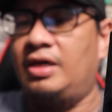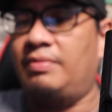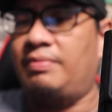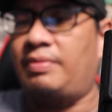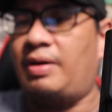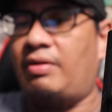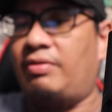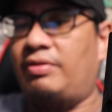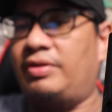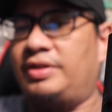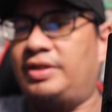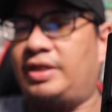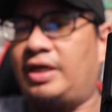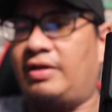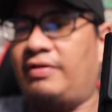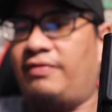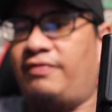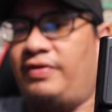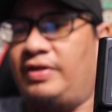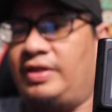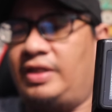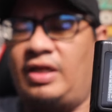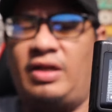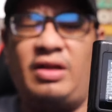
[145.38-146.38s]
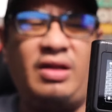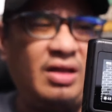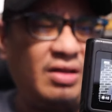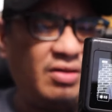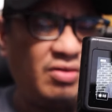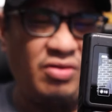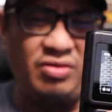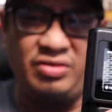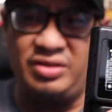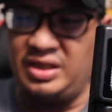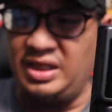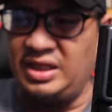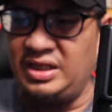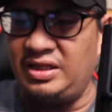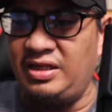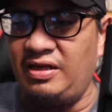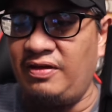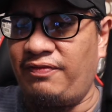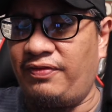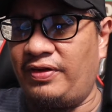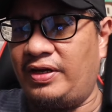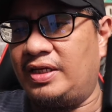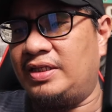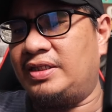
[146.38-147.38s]
PowerShot v Na konting
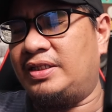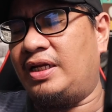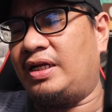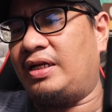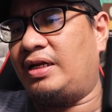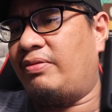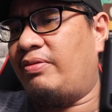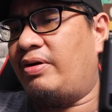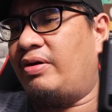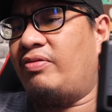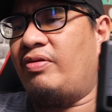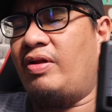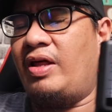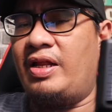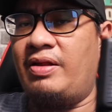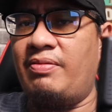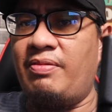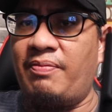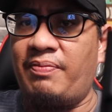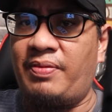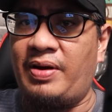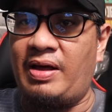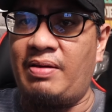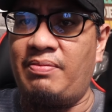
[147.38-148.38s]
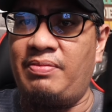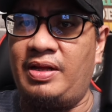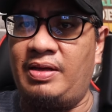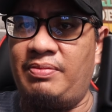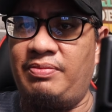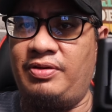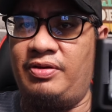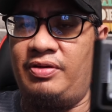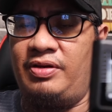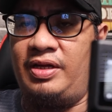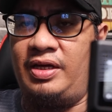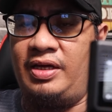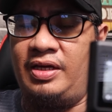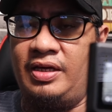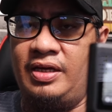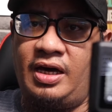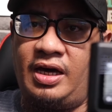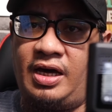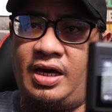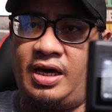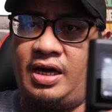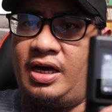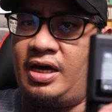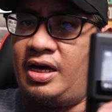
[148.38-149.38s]
difference lang naman. Wala namang problem yun eh.
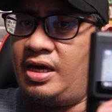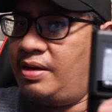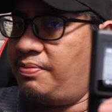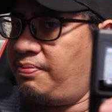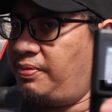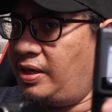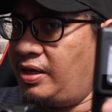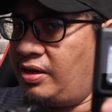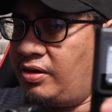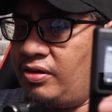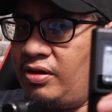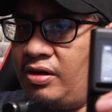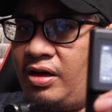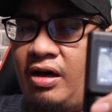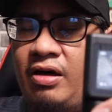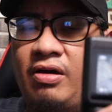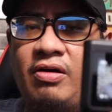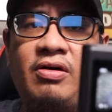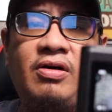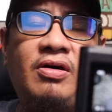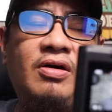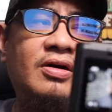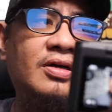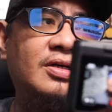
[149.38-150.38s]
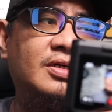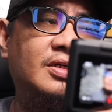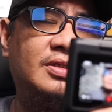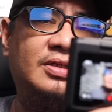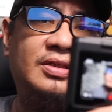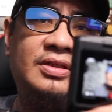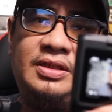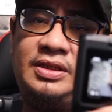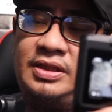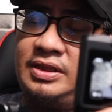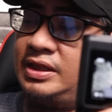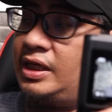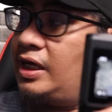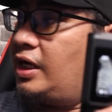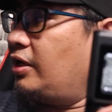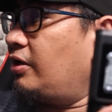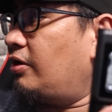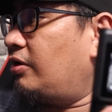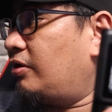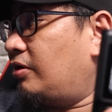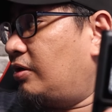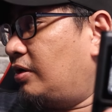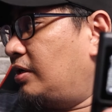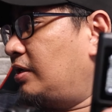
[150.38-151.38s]
Uh, pero ako, sa
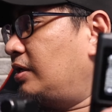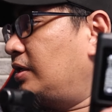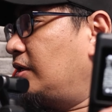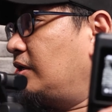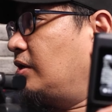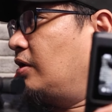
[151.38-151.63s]
ngayon ha, ah,